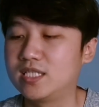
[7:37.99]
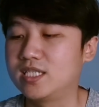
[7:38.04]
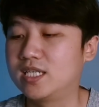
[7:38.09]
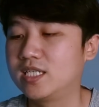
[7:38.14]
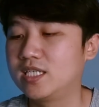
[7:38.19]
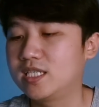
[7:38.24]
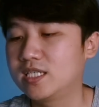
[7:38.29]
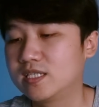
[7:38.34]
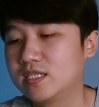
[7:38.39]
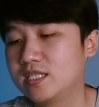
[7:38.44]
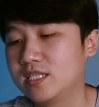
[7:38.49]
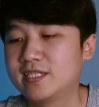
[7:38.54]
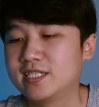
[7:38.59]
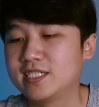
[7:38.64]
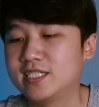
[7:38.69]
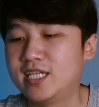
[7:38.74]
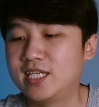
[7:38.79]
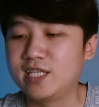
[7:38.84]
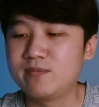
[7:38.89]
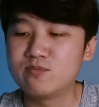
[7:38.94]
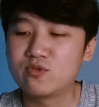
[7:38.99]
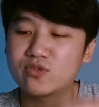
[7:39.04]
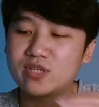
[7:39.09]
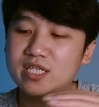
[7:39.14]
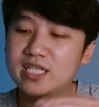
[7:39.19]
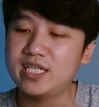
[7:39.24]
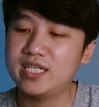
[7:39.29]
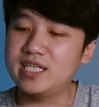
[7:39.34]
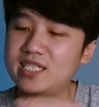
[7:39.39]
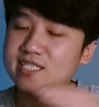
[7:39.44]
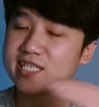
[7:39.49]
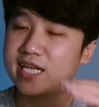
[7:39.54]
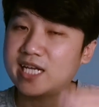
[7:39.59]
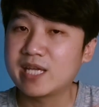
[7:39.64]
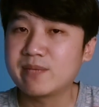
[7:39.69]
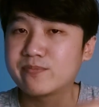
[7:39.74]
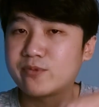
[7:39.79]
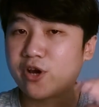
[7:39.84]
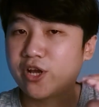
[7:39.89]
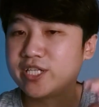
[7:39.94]
Jadi jadi mungkin ini
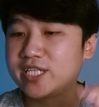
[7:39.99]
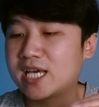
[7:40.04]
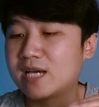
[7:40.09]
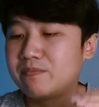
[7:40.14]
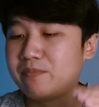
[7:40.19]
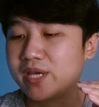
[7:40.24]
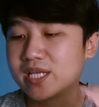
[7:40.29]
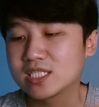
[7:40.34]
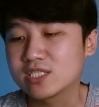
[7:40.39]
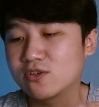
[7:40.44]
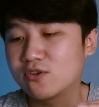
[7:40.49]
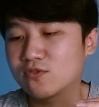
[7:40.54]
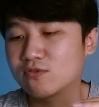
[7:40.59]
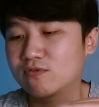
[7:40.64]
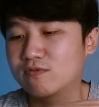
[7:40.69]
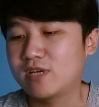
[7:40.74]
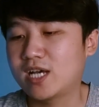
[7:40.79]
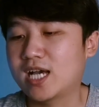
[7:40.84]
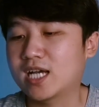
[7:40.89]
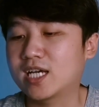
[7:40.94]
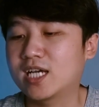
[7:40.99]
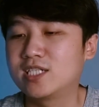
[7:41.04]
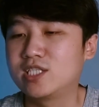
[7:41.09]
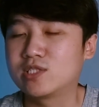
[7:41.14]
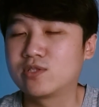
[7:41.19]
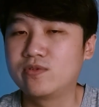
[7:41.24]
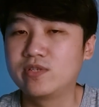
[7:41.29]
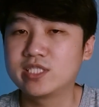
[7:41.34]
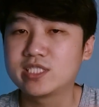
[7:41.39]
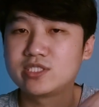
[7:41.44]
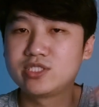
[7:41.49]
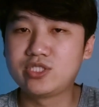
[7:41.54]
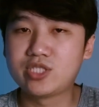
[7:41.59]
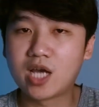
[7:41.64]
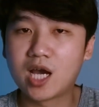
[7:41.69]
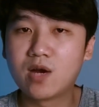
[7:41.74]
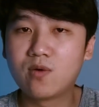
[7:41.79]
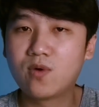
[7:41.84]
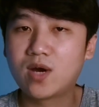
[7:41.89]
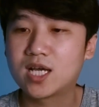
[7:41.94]
selling pointnya besok akan ditulis
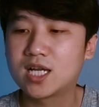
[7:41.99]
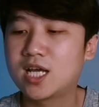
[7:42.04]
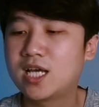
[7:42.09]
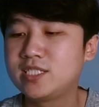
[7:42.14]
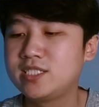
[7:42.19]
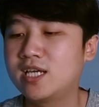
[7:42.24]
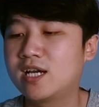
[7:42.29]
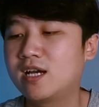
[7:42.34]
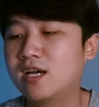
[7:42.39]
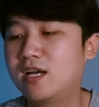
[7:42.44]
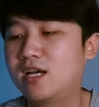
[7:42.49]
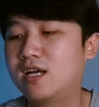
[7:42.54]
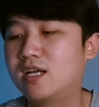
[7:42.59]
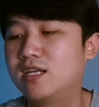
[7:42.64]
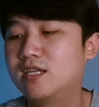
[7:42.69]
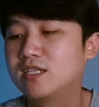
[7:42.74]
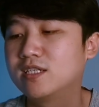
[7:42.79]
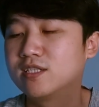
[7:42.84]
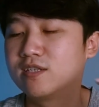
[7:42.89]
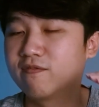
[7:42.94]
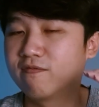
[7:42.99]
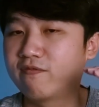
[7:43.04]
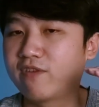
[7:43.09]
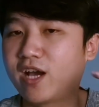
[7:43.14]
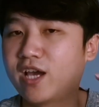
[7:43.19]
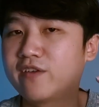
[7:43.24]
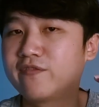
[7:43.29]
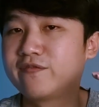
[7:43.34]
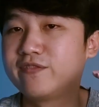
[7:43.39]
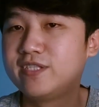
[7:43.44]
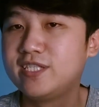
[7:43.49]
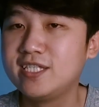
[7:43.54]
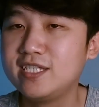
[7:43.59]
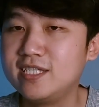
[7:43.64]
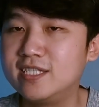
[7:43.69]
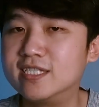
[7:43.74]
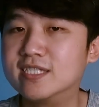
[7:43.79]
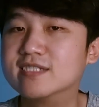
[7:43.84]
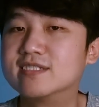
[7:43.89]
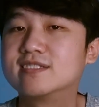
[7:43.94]
jawaranya
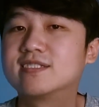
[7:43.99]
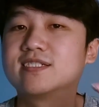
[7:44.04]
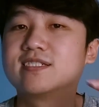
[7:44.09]
5G